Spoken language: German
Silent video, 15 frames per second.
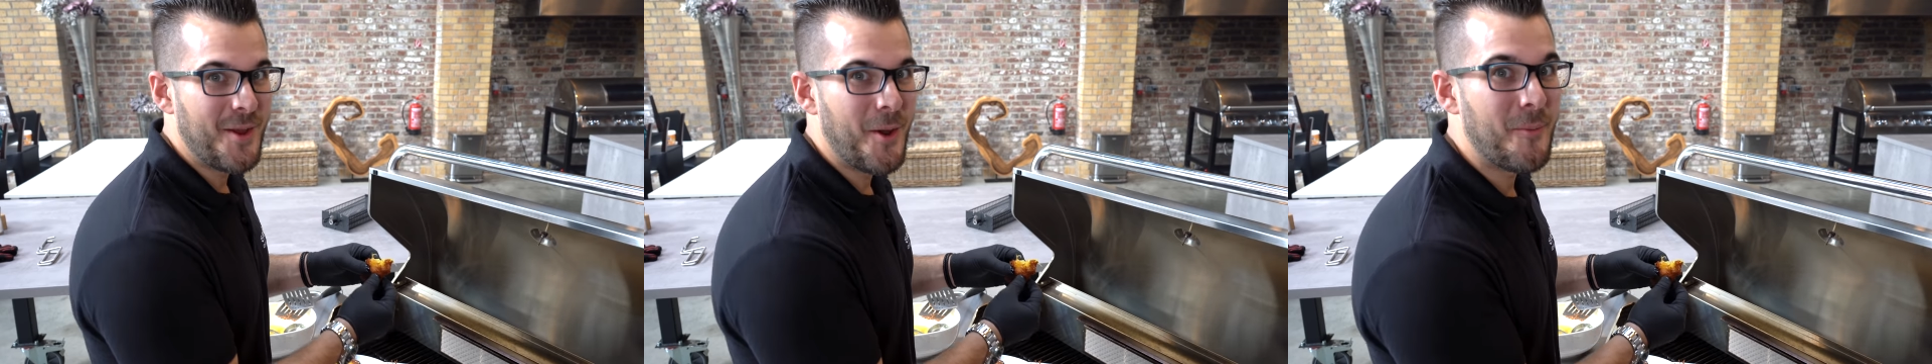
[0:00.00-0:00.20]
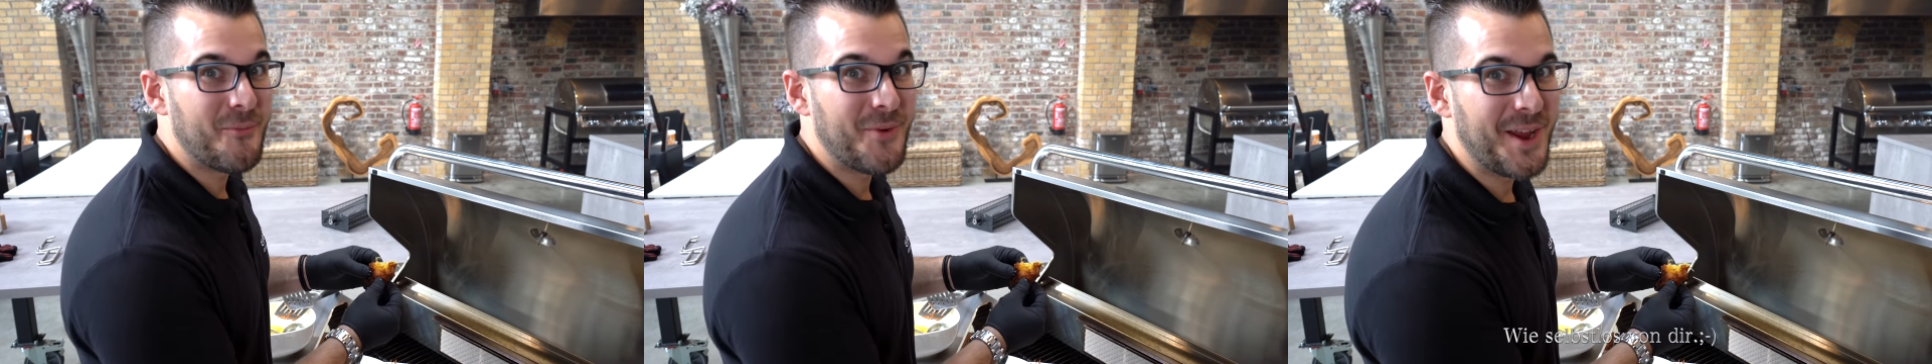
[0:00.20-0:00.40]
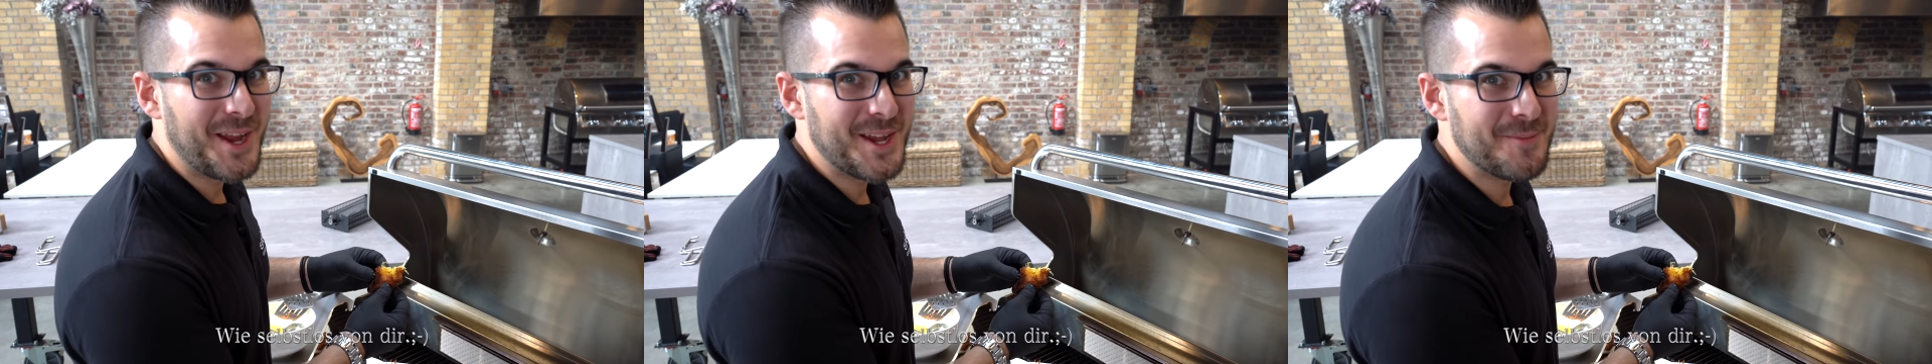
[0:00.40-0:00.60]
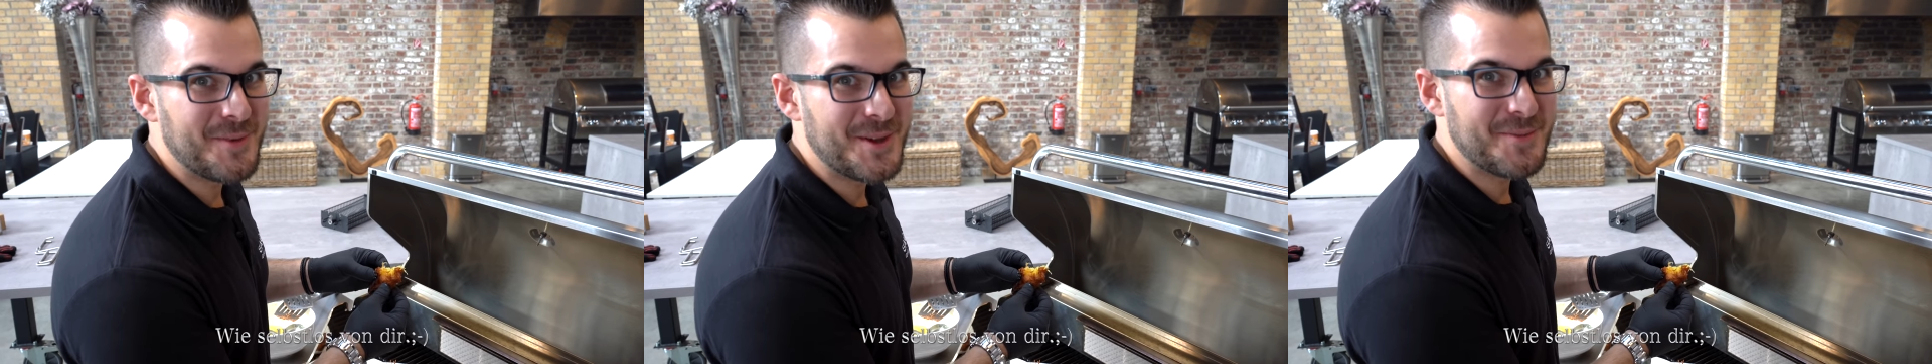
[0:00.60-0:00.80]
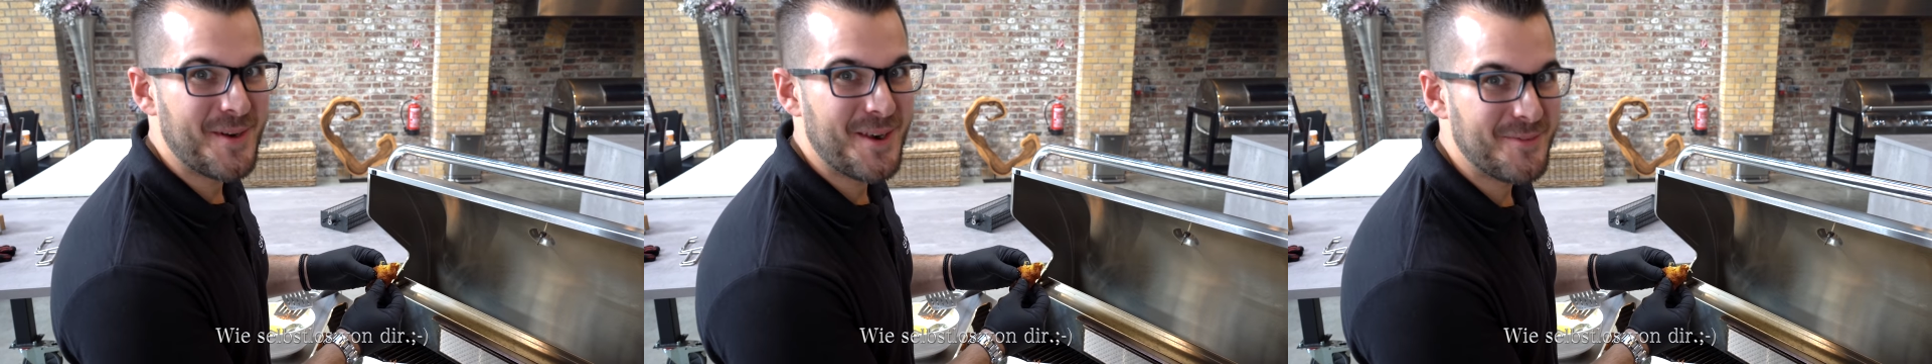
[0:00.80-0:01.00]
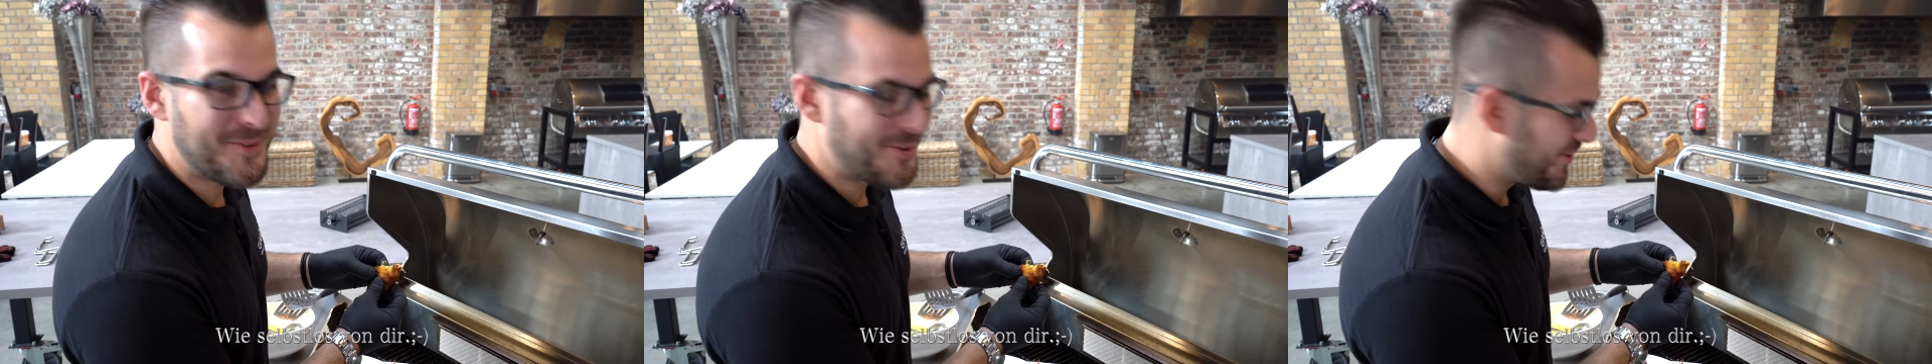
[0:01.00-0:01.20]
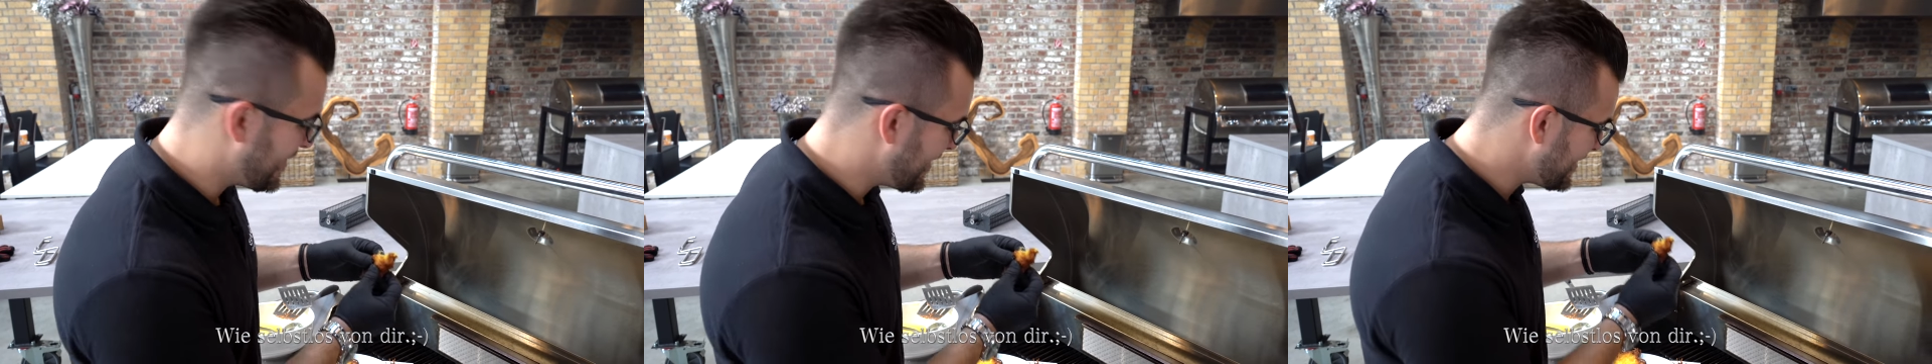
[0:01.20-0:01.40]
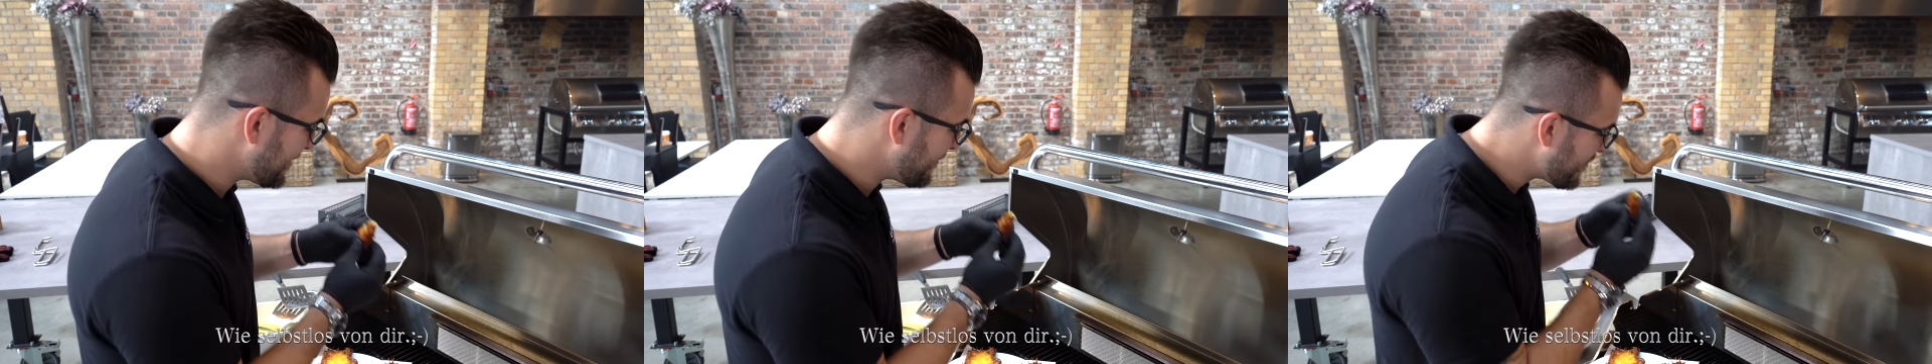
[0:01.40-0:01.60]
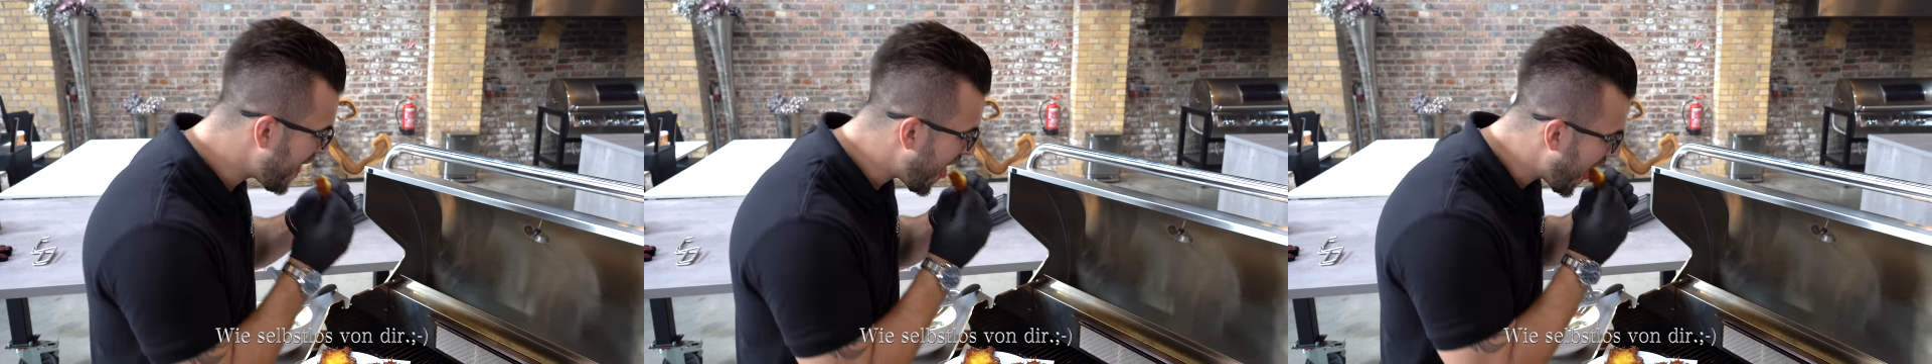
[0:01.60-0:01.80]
opfer ich mich mal für euch.